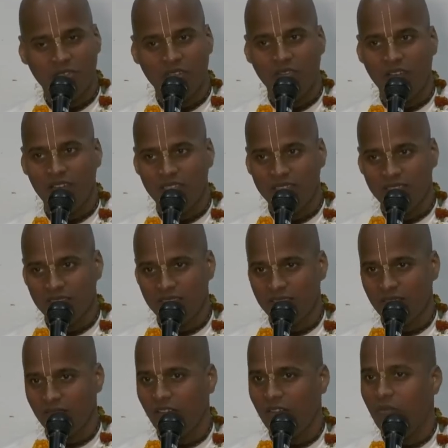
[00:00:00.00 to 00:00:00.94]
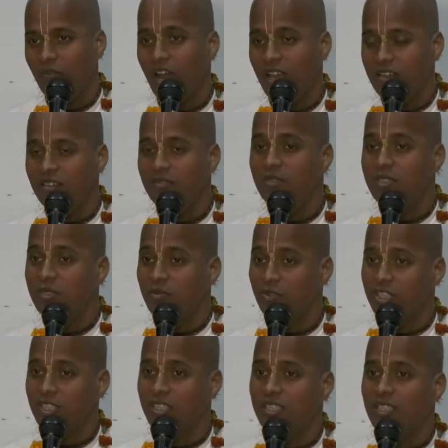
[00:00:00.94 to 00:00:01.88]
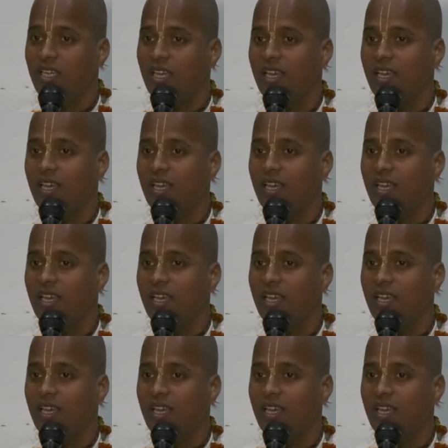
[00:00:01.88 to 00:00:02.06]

भगवान की वांगमयी मूर्ति